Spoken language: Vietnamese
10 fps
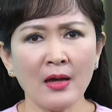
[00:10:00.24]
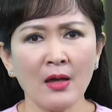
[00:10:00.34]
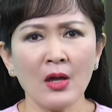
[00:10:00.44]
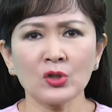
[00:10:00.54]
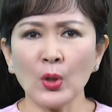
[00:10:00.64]
mã
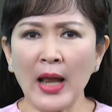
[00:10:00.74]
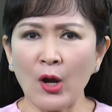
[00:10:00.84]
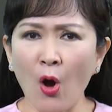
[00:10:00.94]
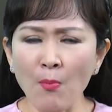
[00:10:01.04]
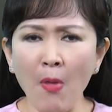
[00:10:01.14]
rồi
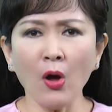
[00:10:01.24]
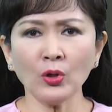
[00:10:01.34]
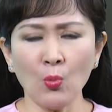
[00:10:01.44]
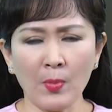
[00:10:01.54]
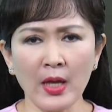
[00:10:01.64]
lại gõ
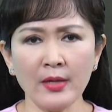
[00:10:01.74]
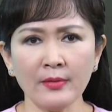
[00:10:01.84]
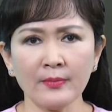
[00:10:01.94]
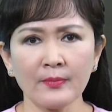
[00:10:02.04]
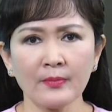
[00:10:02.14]
mõ tụng
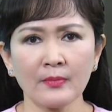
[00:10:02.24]
kinh.